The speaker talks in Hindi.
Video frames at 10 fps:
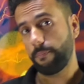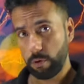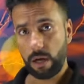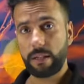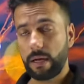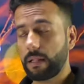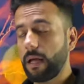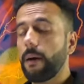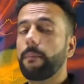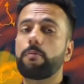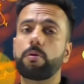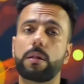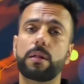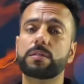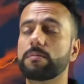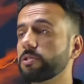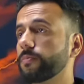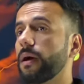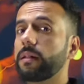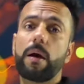है पूरा देखते हैं आपको कितना समझ
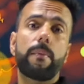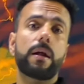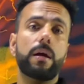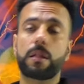में आता है हमारा